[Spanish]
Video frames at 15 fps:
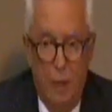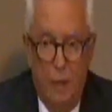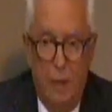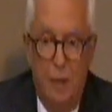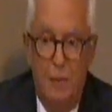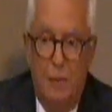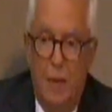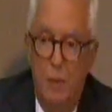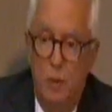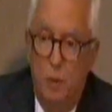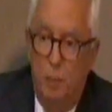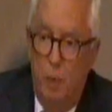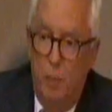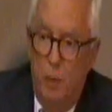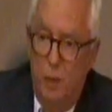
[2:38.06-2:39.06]
¿Qué estamos
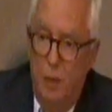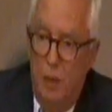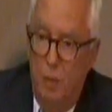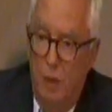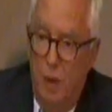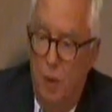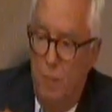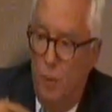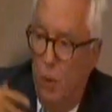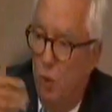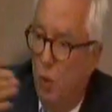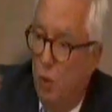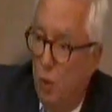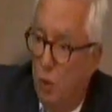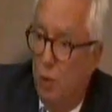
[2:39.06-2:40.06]
proponiendo en el
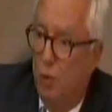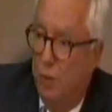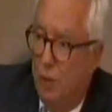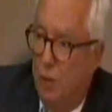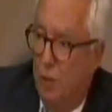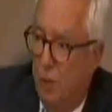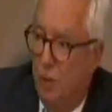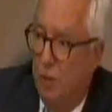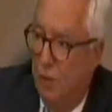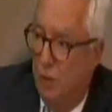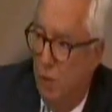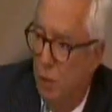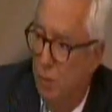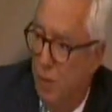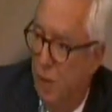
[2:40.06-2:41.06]
polo y otros sectores
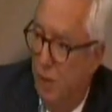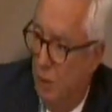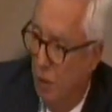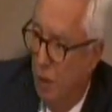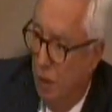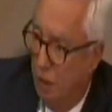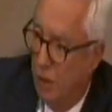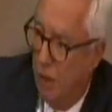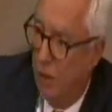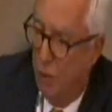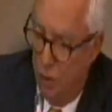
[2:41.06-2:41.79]
estoy viendo que